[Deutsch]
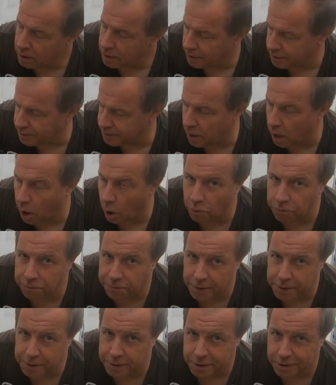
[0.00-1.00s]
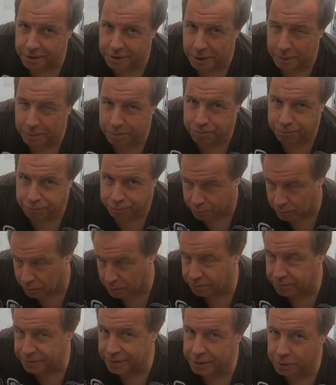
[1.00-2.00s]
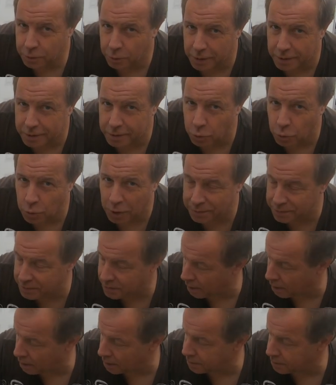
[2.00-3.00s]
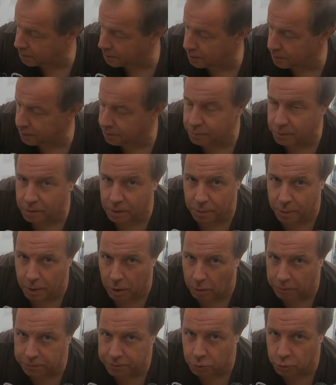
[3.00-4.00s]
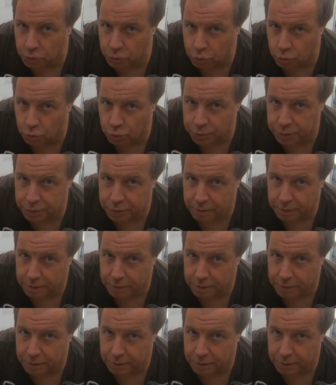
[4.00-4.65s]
ist sehr aufwendig. Video dazu gibt es garantiert im, äh, auf YouTube.